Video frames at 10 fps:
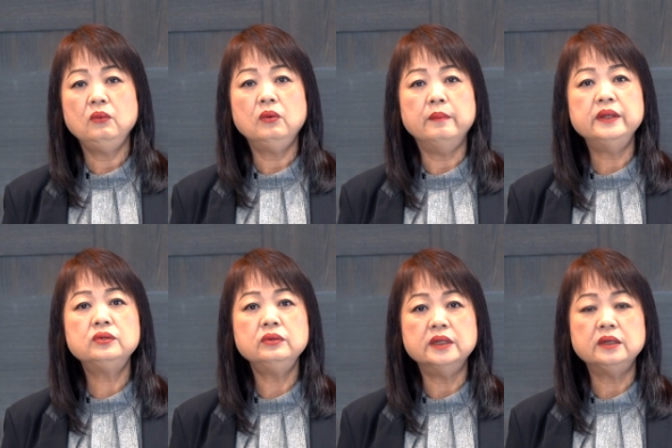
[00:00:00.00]
我们
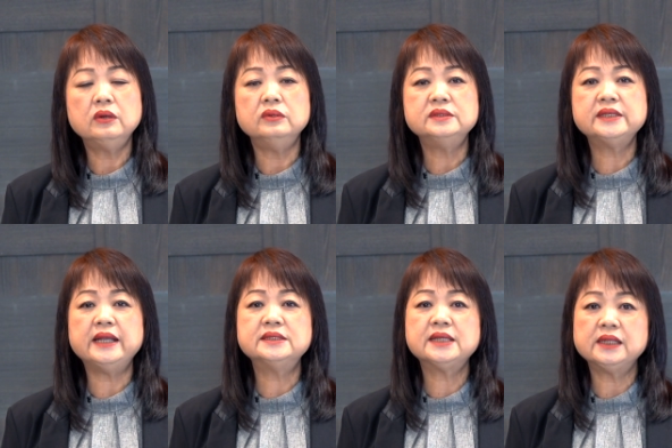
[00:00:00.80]
都能够
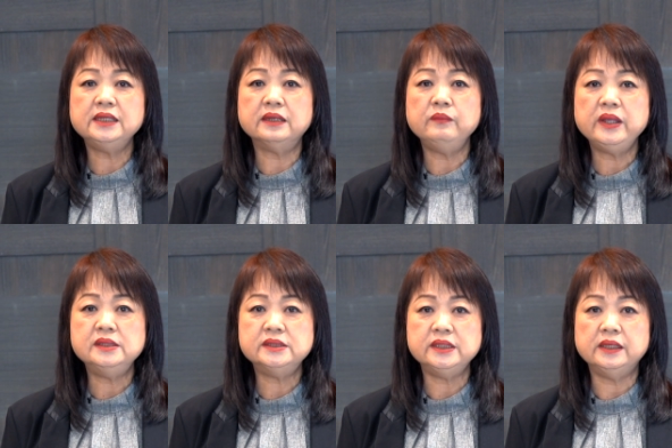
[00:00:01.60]
在上帝的
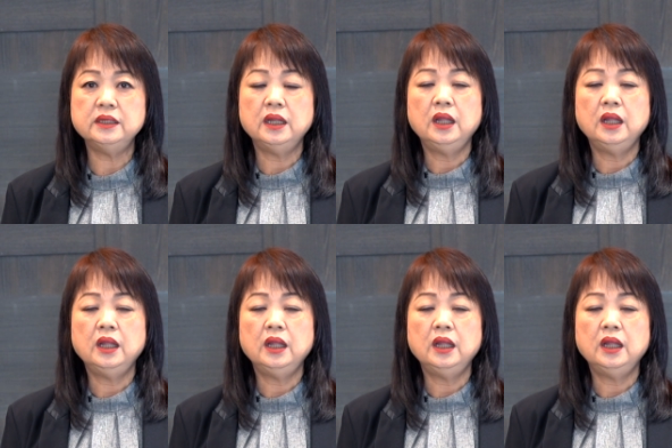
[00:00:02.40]
面前